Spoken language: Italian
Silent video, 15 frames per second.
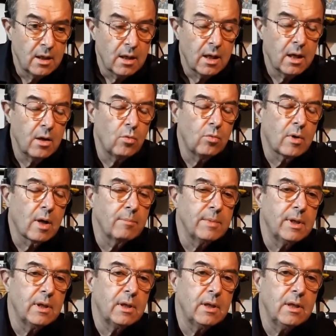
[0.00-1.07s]
e una
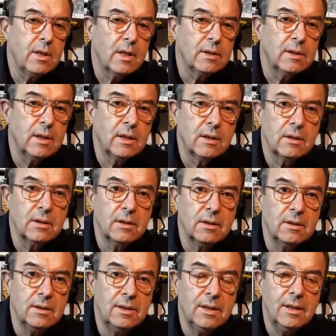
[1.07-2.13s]
miriade
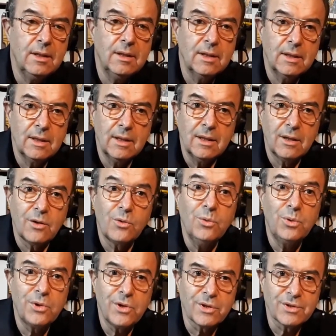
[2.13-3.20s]
di
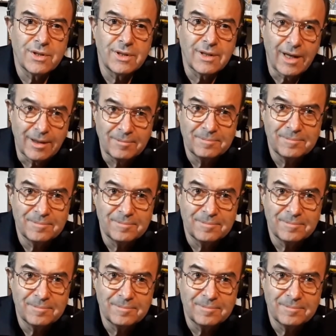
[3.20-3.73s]
curiosità.